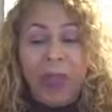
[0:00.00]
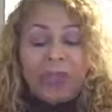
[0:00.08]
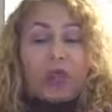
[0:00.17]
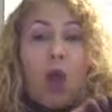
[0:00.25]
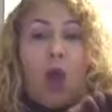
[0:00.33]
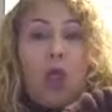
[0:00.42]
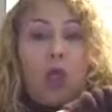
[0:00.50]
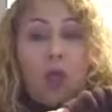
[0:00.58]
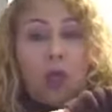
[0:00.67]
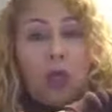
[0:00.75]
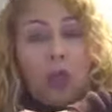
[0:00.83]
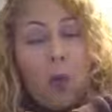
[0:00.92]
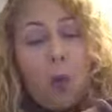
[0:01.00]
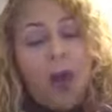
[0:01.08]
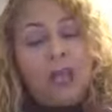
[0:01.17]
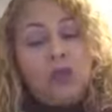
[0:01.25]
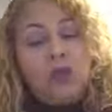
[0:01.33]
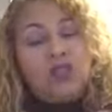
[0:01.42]
todo,
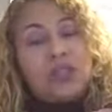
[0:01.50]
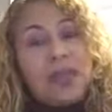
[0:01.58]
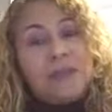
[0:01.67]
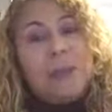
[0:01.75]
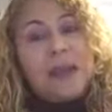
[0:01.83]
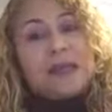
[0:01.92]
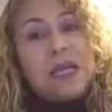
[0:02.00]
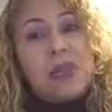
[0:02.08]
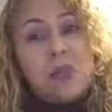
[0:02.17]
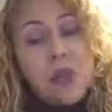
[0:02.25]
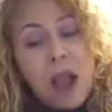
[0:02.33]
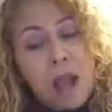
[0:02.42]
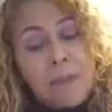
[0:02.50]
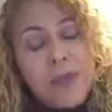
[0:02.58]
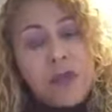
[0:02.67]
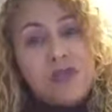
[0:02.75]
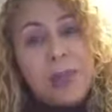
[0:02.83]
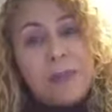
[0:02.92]
cuando usted va a hacer un
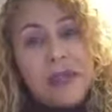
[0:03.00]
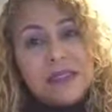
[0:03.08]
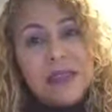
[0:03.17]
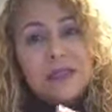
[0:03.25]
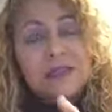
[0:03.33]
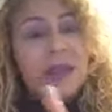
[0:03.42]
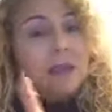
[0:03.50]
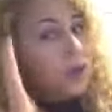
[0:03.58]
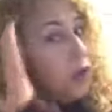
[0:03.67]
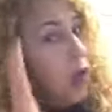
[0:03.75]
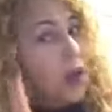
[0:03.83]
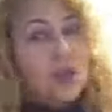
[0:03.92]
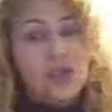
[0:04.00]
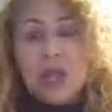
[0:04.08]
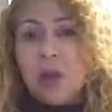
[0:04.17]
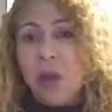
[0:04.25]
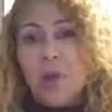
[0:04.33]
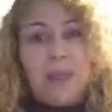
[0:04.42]
cambio, se presentan todos los
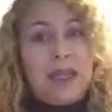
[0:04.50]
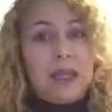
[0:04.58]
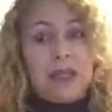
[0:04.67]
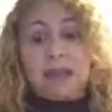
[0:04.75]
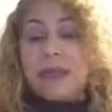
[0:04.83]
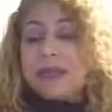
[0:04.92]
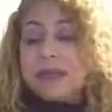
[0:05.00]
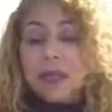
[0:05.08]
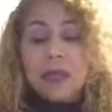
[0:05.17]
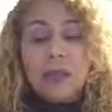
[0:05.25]
inconvenientes.